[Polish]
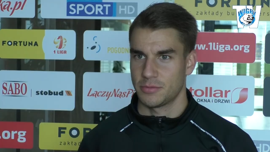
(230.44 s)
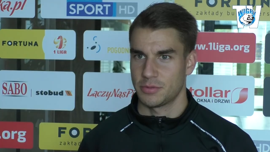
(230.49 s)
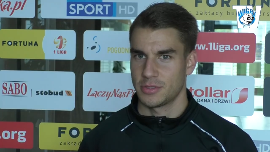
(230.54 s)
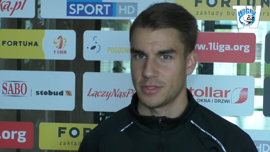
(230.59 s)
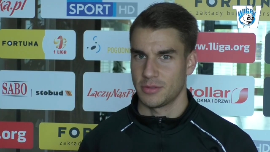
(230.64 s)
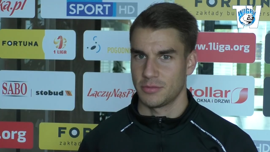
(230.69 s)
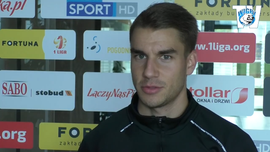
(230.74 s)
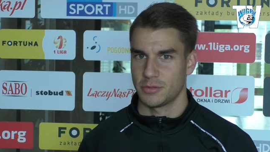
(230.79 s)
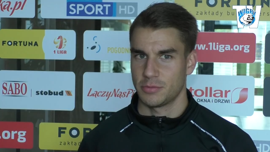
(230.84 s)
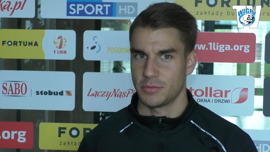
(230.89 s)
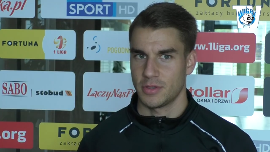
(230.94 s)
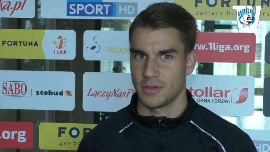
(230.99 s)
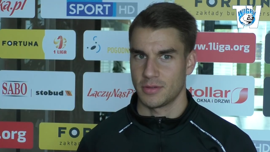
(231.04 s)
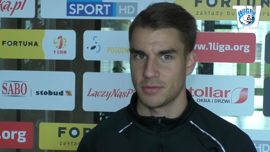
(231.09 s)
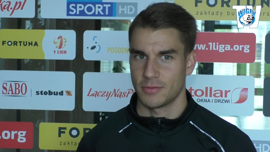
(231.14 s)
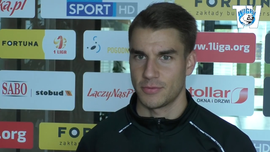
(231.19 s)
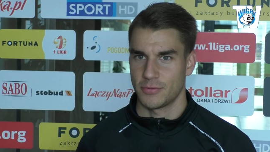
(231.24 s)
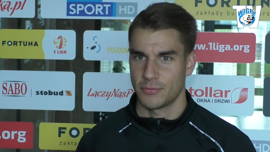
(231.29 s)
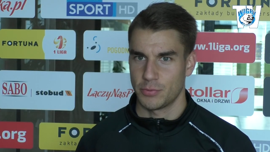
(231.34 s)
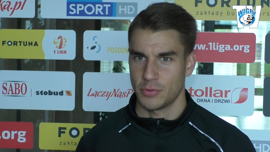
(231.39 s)
Przyjemność
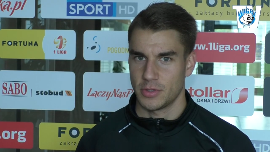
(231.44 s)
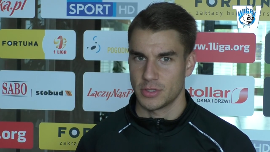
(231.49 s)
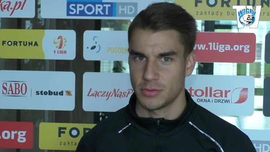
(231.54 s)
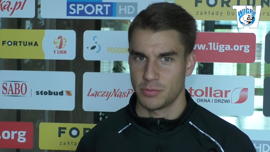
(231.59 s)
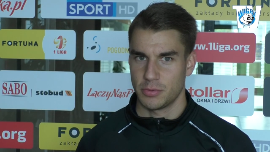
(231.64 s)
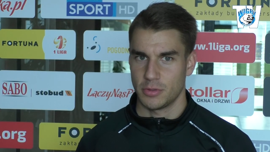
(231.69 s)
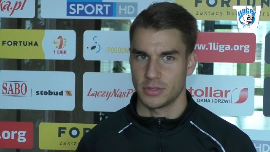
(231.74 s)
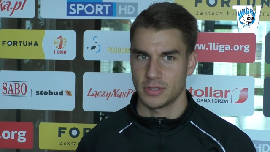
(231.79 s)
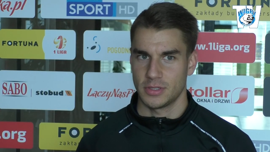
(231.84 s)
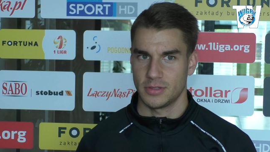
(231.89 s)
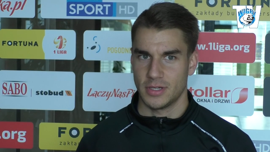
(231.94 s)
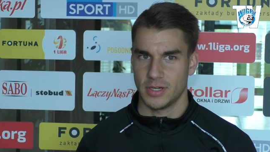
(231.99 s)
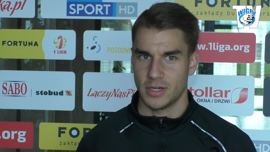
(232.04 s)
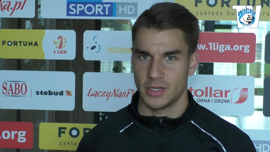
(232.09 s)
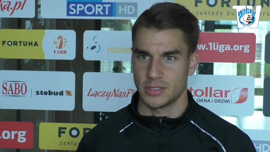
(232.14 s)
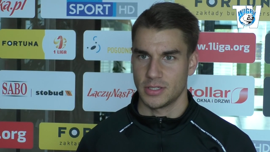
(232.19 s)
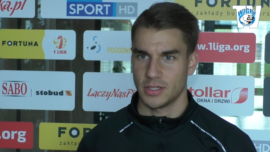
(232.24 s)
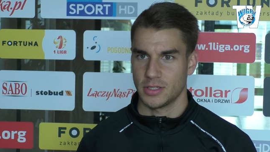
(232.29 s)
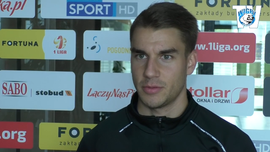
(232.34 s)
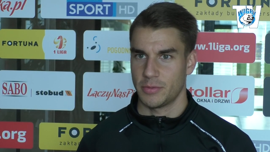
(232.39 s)
miałem w Pucharze Polski
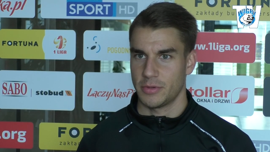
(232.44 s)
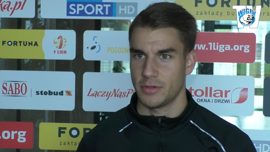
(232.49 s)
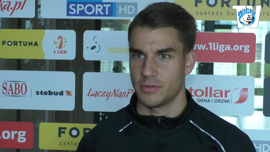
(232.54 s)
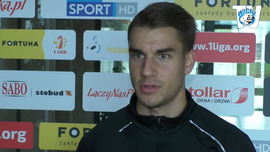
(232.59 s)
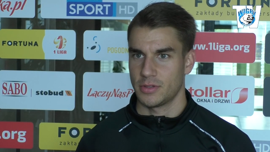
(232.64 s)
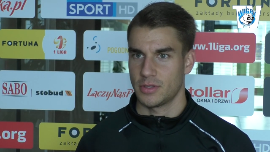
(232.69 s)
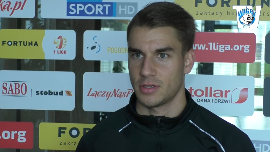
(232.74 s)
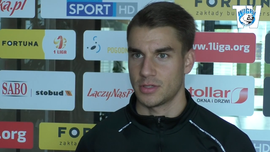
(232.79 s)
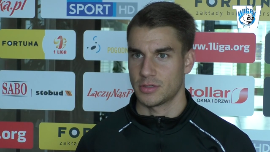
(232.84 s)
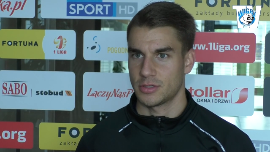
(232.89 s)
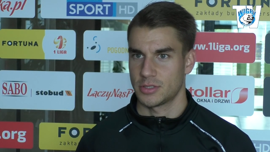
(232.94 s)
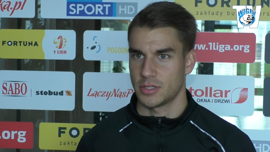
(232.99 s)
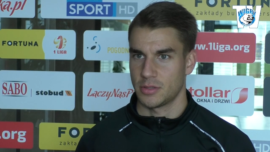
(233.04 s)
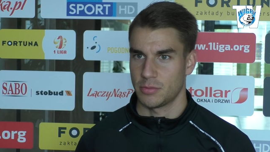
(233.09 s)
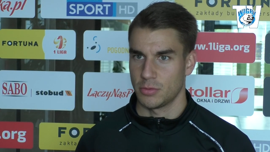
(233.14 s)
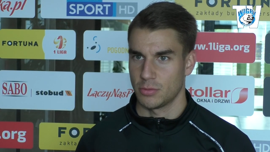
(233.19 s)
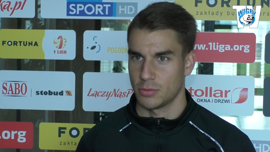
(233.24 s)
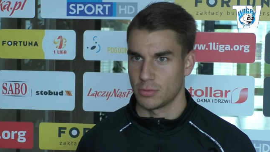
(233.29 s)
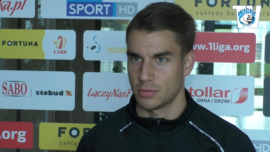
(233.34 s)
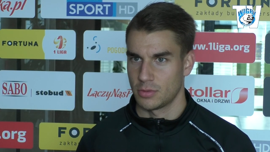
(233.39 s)
zagrać tak naprawdę na
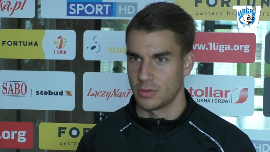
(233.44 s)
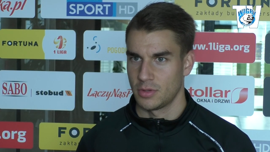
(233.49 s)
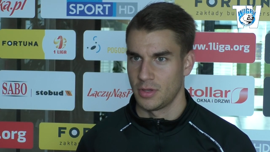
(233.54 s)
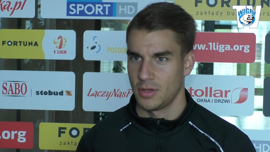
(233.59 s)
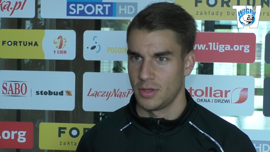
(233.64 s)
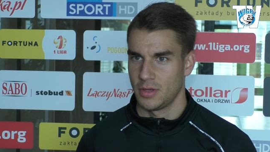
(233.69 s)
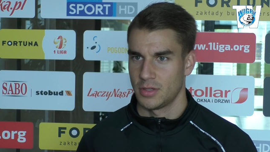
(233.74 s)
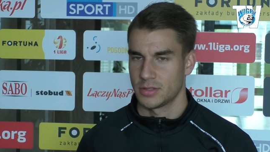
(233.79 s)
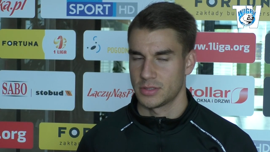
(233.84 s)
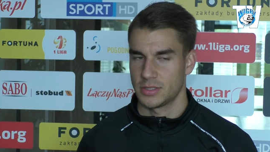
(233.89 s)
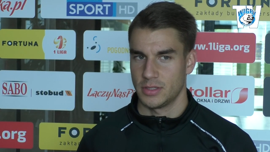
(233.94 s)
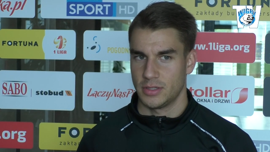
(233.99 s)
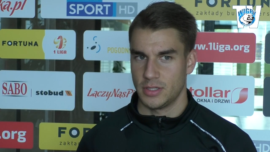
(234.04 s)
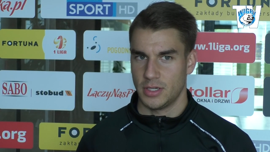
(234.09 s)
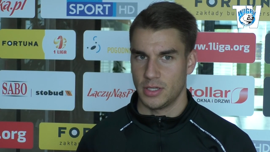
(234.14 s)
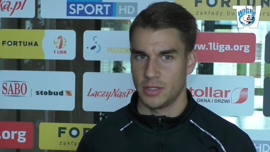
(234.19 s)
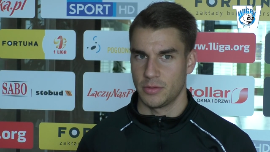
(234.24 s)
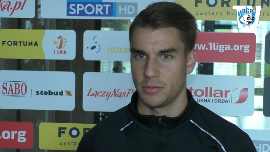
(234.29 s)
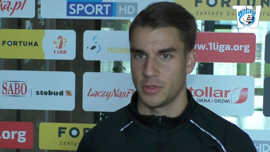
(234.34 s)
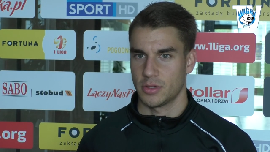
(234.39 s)
szczeblu
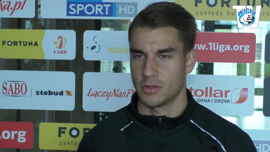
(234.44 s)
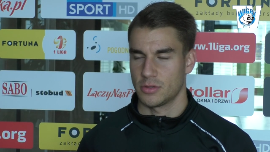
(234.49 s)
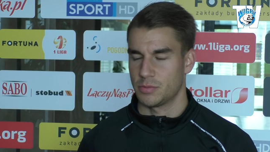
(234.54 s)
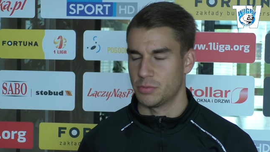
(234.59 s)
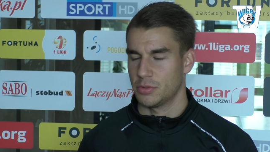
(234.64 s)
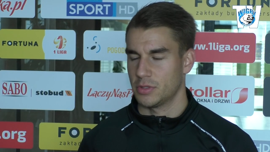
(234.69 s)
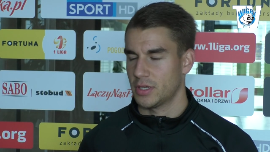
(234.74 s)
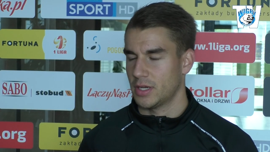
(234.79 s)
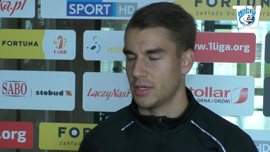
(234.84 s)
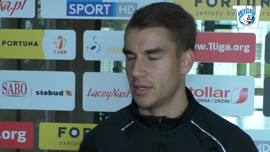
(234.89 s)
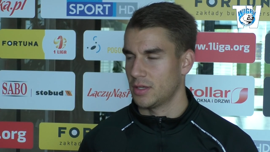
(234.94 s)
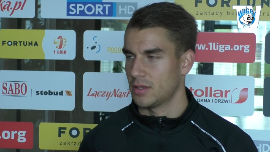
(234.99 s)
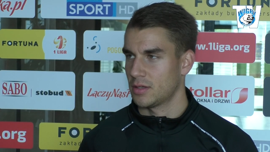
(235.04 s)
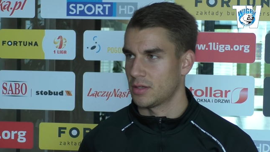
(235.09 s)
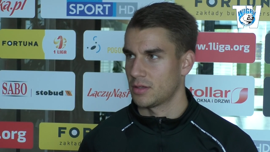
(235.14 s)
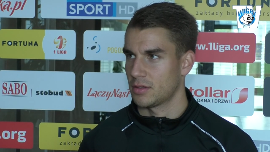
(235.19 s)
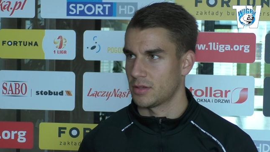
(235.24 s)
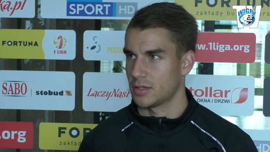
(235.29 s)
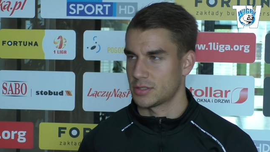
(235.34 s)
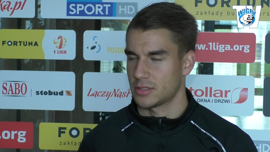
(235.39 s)
centralnym jedno spotkanie,
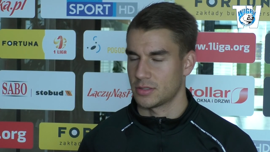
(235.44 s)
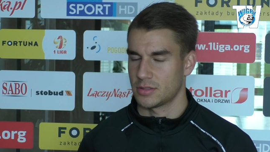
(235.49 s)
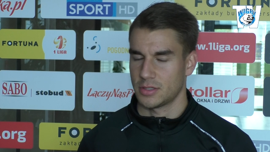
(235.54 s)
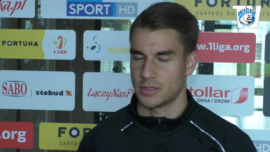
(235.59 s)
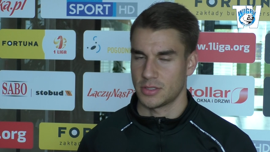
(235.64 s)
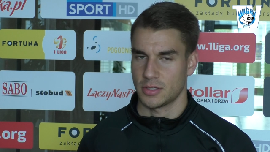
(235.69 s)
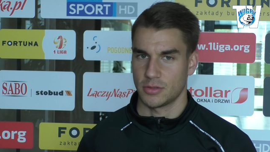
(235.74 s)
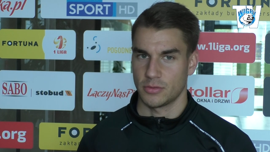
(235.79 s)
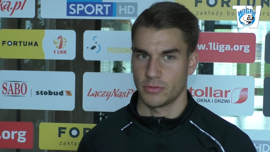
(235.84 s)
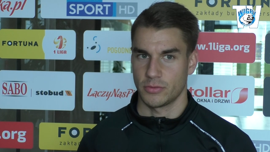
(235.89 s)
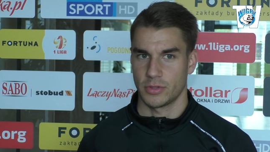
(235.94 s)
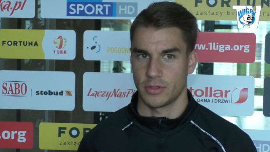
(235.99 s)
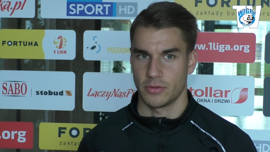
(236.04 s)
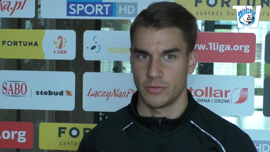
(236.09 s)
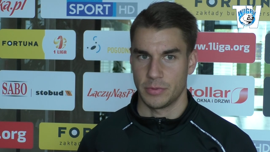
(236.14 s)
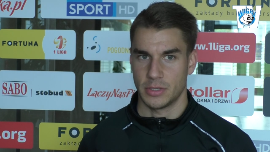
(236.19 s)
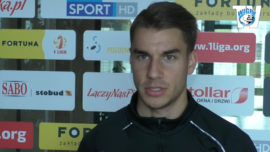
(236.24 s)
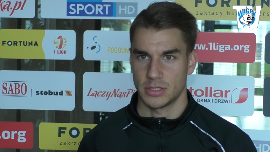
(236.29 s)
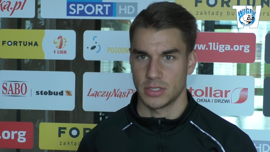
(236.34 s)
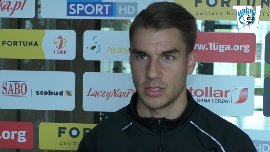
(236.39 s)
jeszcze za czasów gry
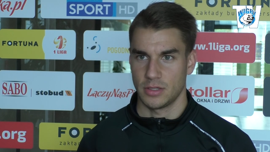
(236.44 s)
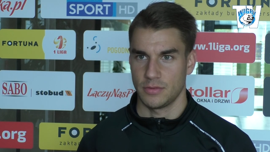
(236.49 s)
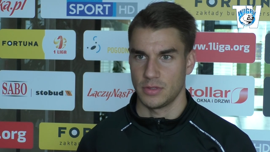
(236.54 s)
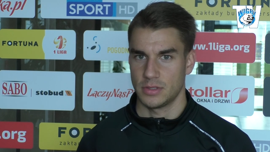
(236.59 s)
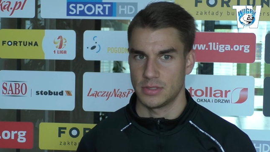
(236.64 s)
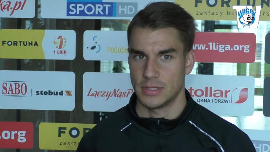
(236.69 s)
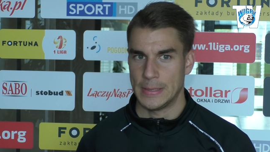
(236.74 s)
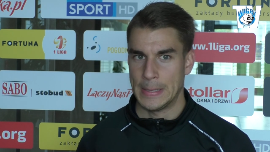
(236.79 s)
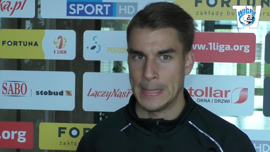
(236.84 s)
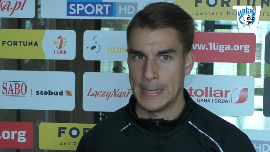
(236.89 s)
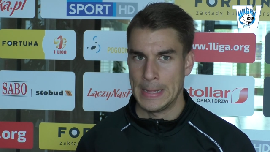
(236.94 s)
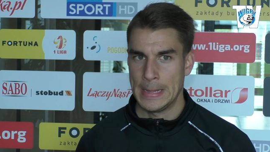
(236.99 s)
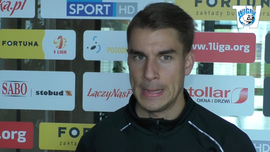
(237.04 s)
w Piasie Gliwice.